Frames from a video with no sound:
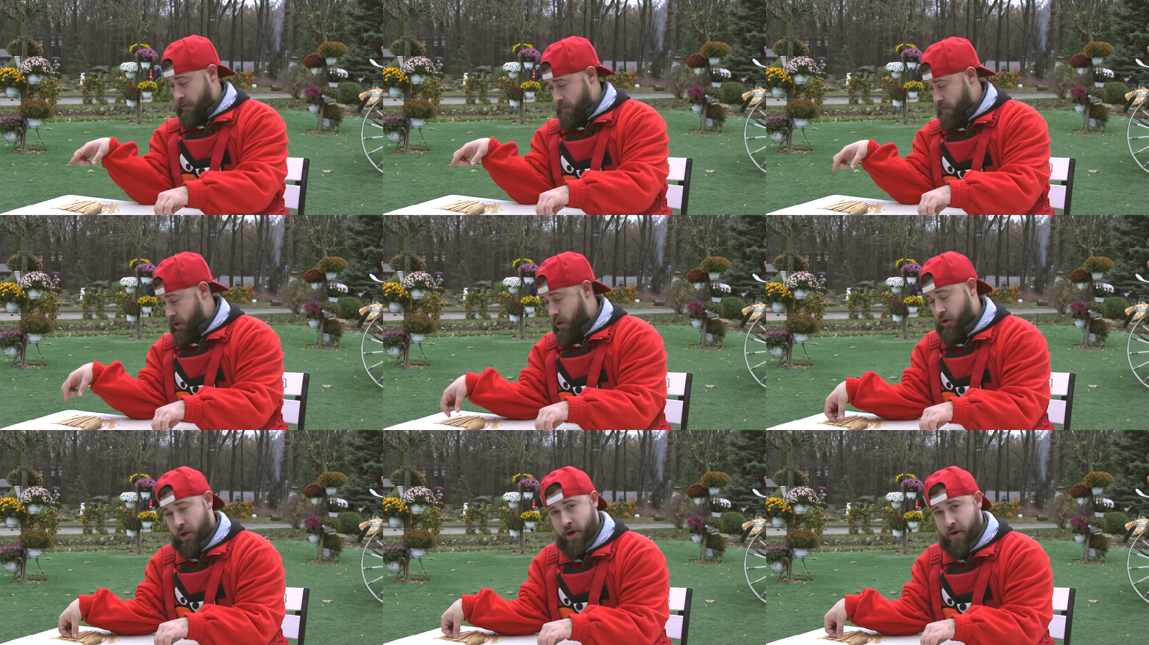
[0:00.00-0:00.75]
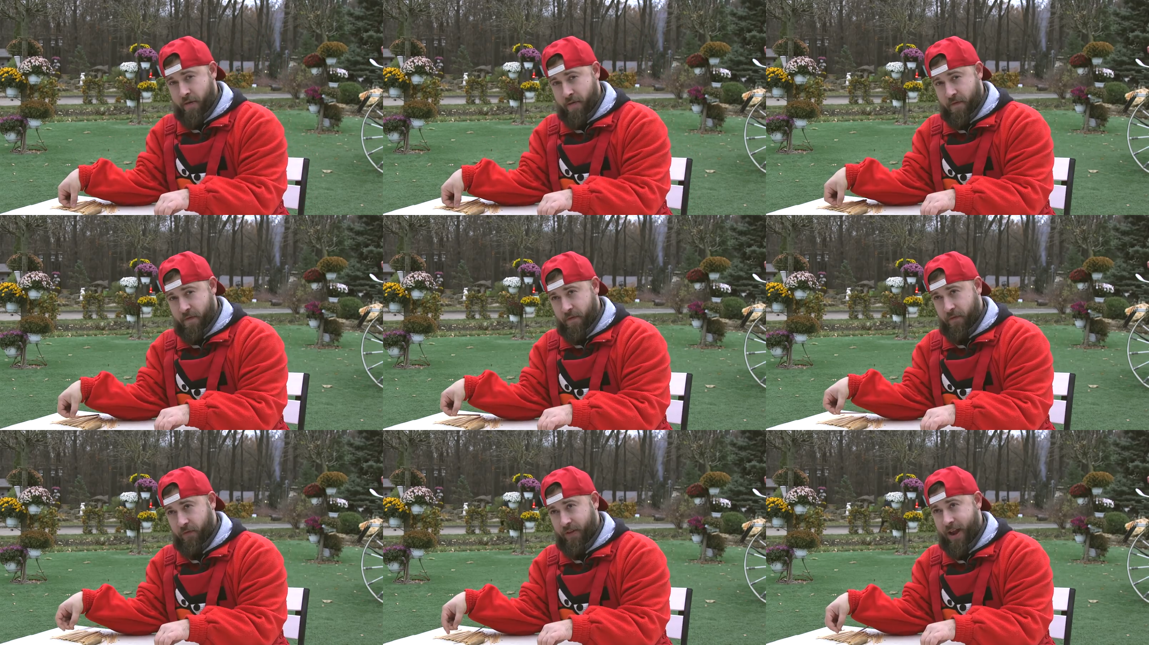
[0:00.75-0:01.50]
Берете
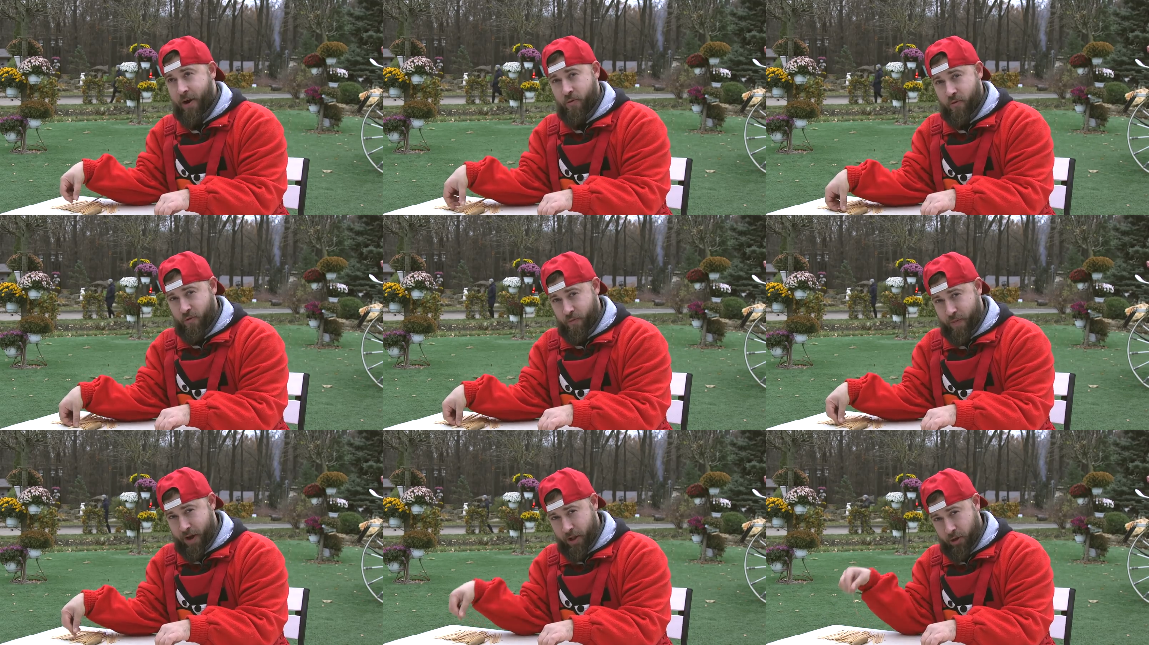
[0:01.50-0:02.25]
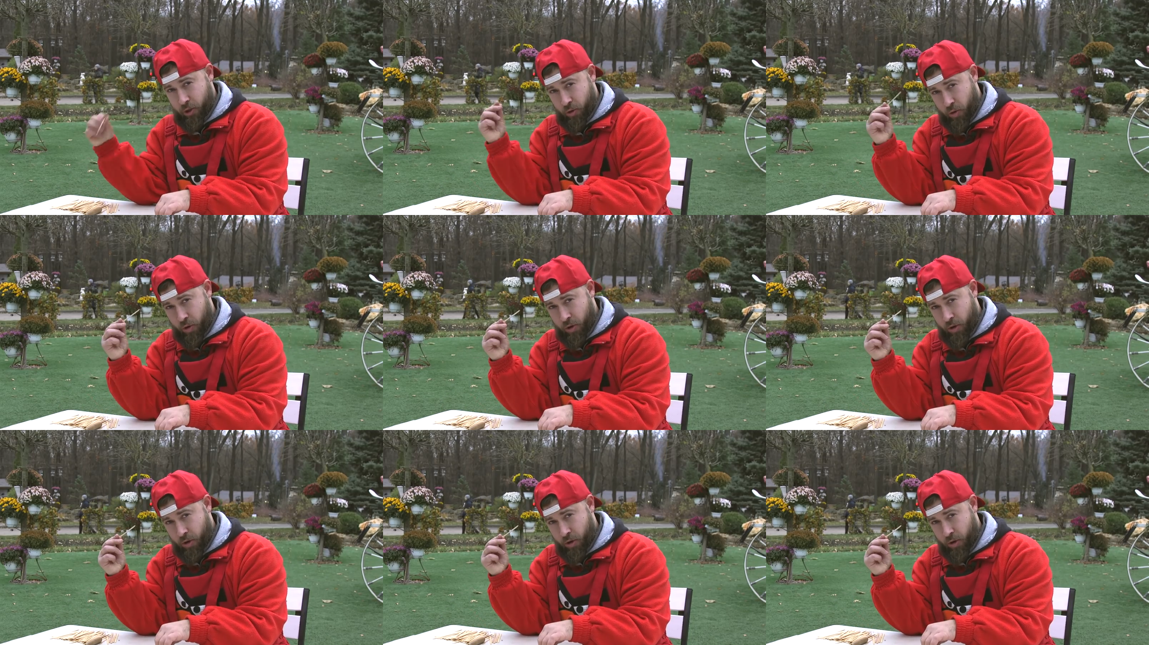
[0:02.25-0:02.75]
вторую палочку.